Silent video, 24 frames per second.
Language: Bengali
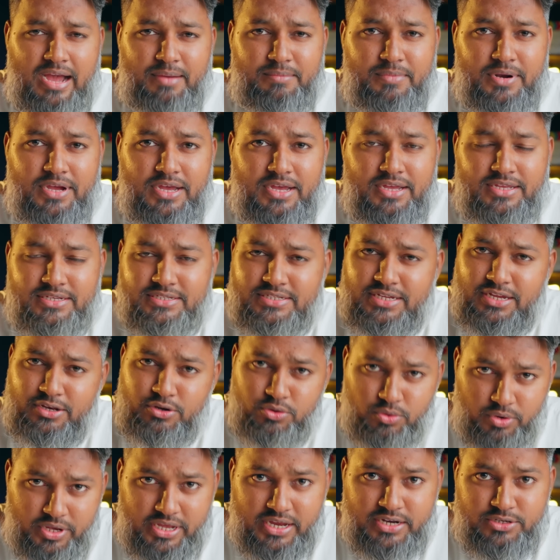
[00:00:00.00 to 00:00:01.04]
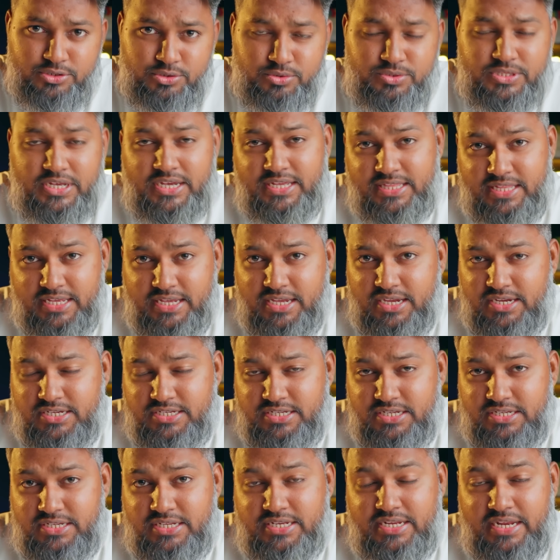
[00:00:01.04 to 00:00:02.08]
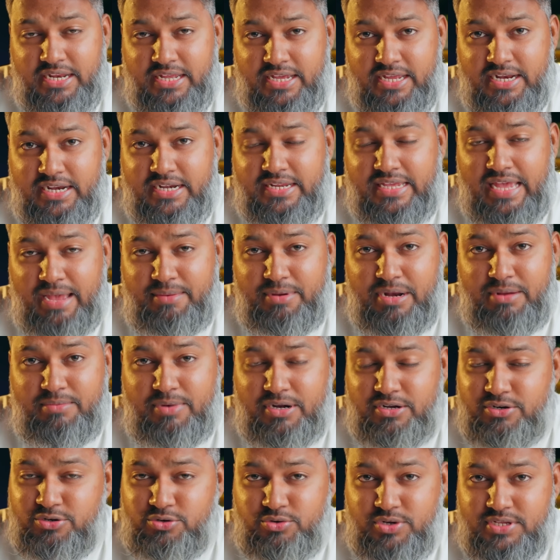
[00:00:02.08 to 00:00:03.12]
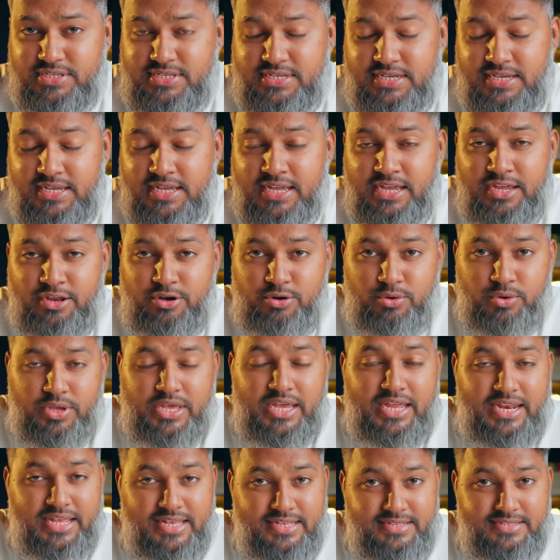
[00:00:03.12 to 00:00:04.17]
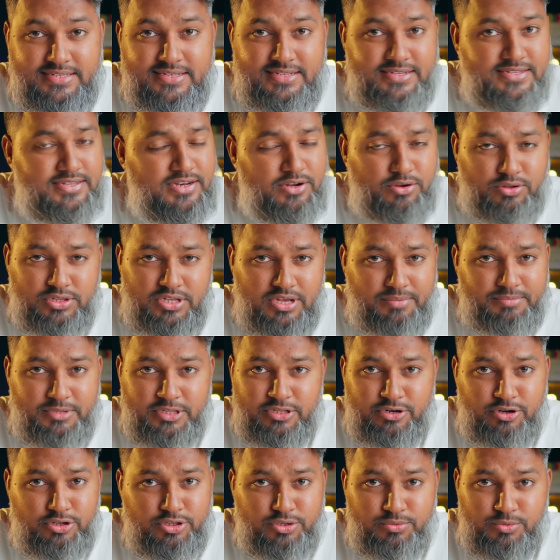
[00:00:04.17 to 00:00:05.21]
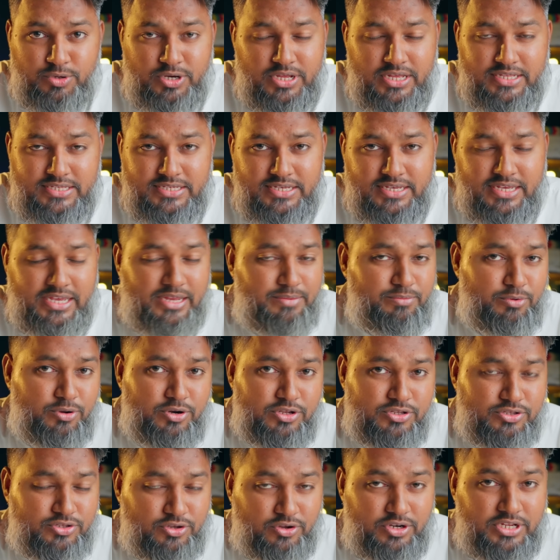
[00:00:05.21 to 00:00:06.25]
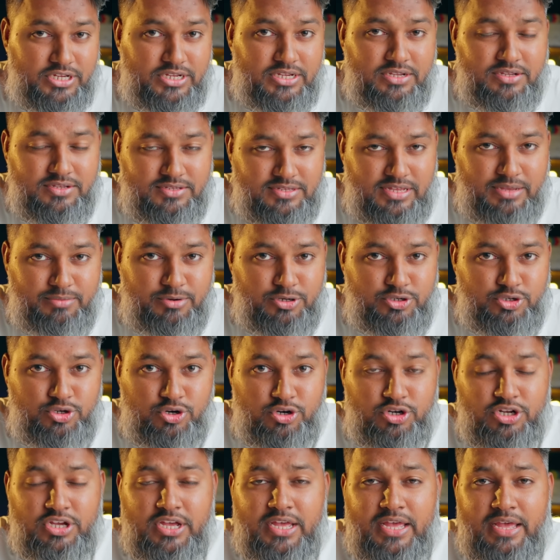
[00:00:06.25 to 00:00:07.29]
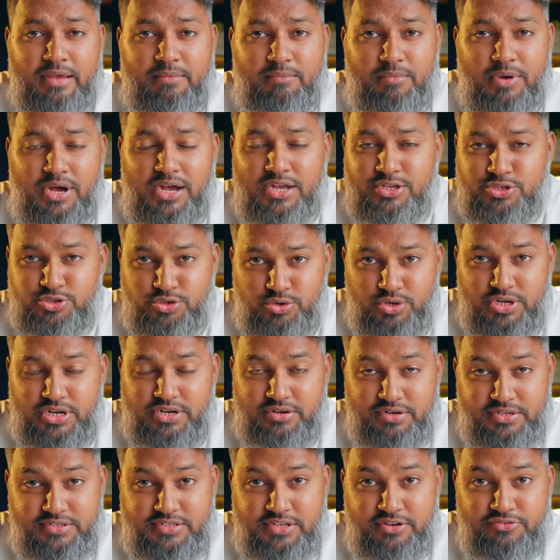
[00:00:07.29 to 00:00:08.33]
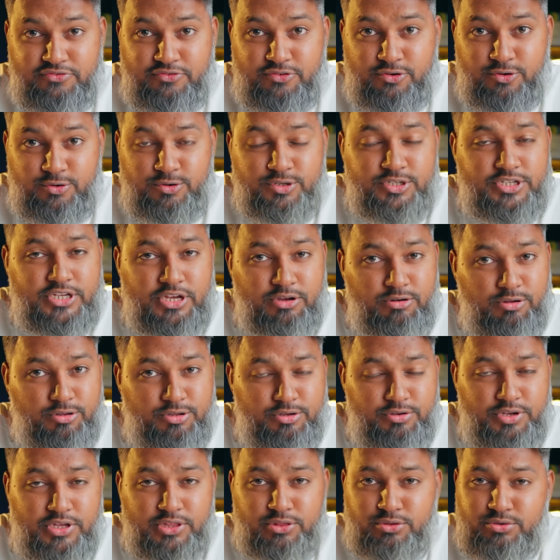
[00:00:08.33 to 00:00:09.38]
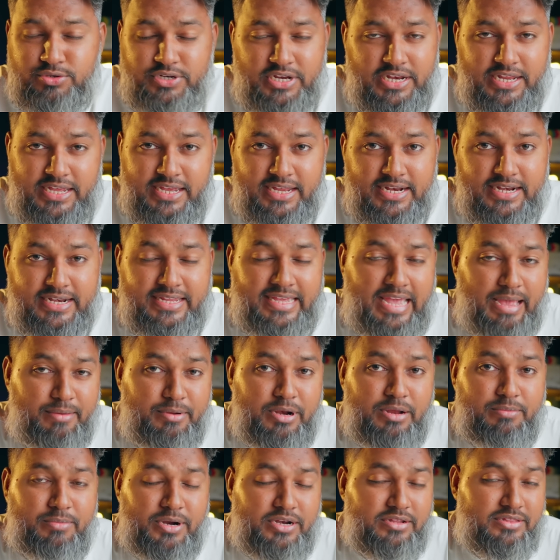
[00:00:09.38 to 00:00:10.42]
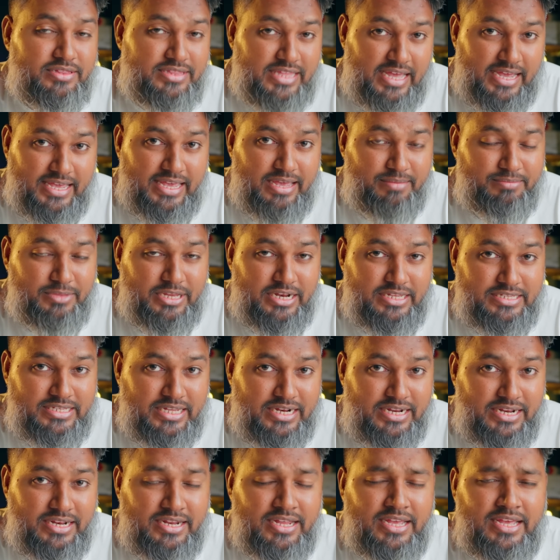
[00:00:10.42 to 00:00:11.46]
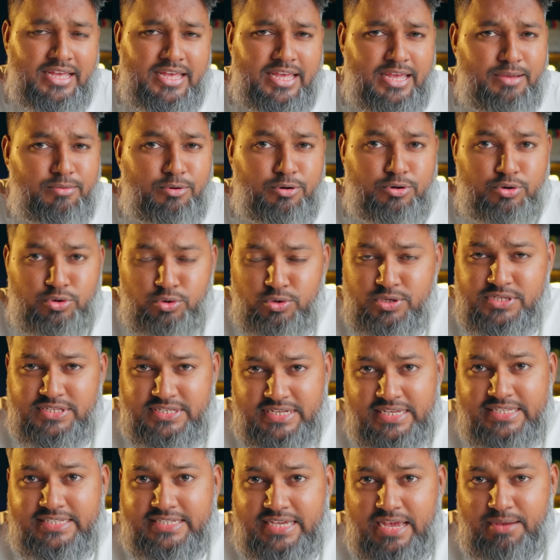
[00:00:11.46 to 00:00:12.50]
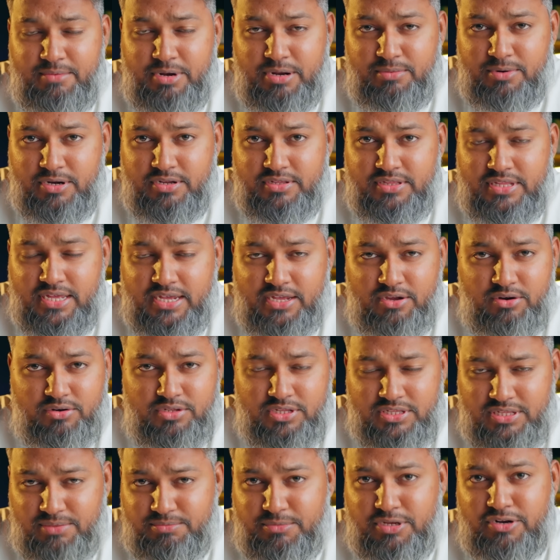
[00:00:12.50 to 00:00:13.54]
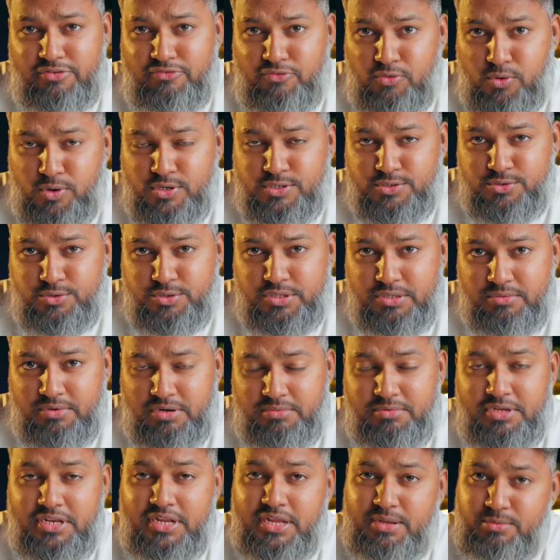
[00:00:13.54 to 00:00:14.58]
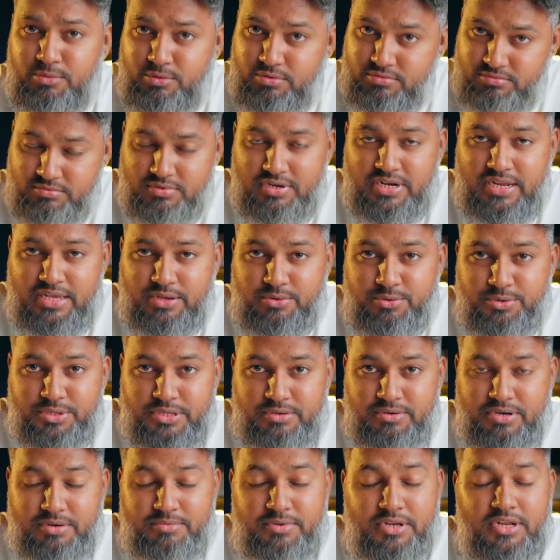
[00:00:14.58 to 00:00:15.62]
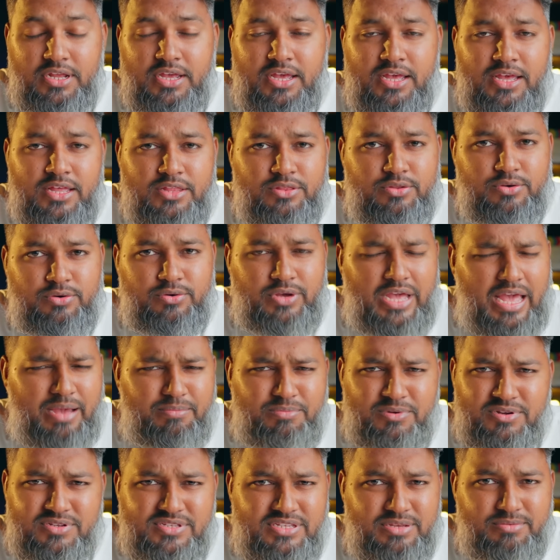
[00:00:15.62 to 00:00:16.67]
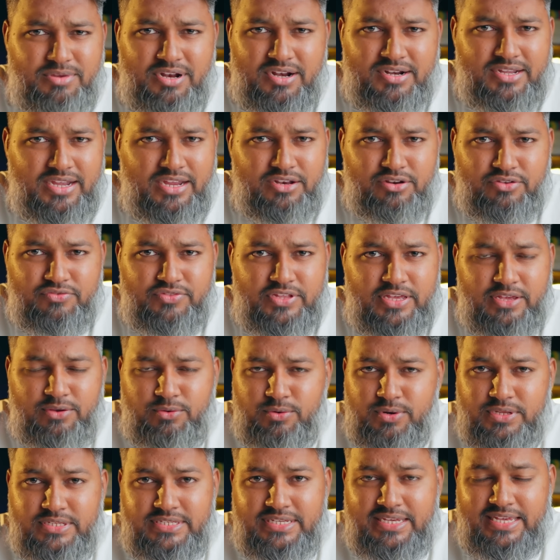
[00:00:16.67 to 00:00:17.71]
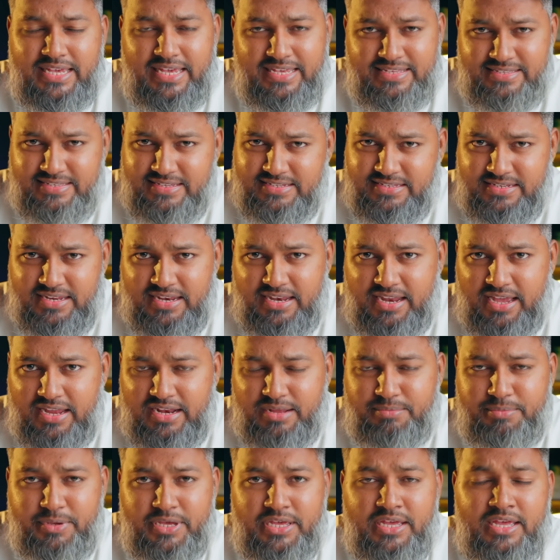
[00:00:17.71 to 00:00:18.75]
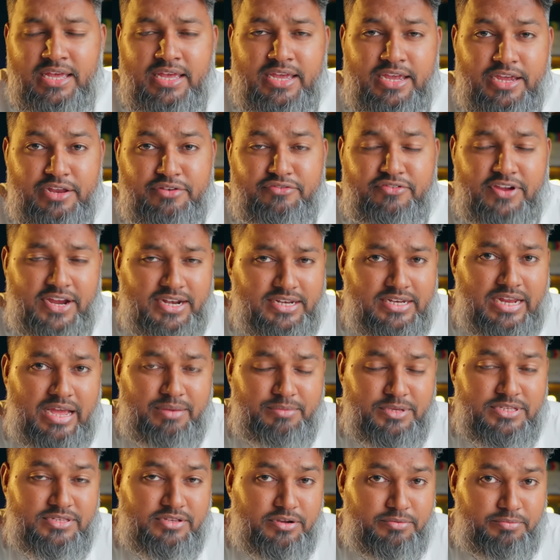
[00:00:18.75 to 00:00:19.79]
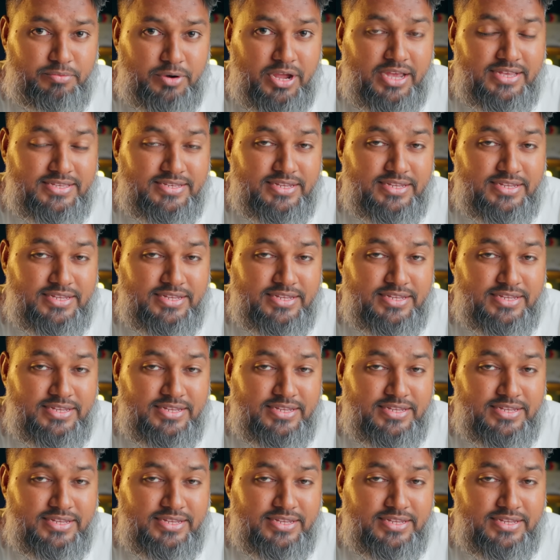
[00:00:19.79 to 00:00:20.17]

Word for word: আমরা সেই নোকিয়ার যুগ থেকে দেখে আসছি যে ডেডিকেটেড ক্যামেরা বাটন রয়েছে নোকিয়ার এন সিরিজের কথা আপনাদের হয়তো মনে আছে এরপরে সনি সাইবার শট বা সনির রিসেন্ট ফোন সেগুলোতেও কিন্তু ডেডিকেটেড ক্যামেরা বাটন থাকে আপনারা জানেন এবং টু স্টেজ ক্যামেরা বাটন থাকে অর্থাৎ আপনারা ফোকাস করতে পারবেন এবং ক্লিক করতে পারবেন তো অ্যাপোলো সিমিলার কাইন্ড অফ থিং করেছে এই সিক্সটিন লাইন আপে ইনফ্যাক্ট আমি সারপ্রাইজ